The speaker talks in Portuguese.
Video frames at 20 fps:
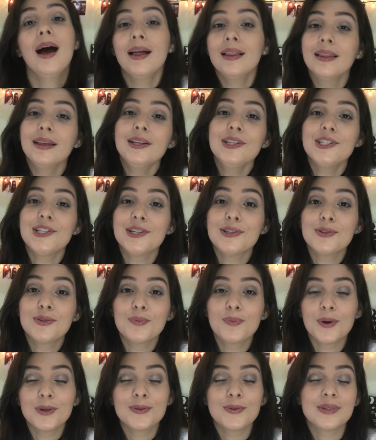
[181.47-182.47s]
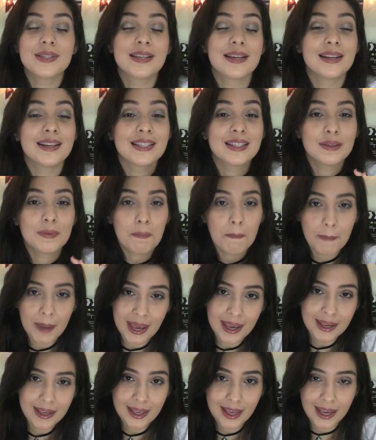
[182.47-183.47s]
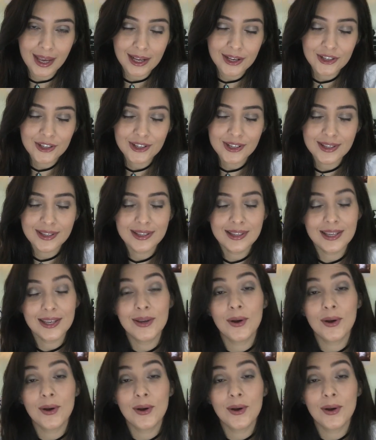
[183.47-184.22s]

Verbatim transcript: Além disso, possui cenas bem quentes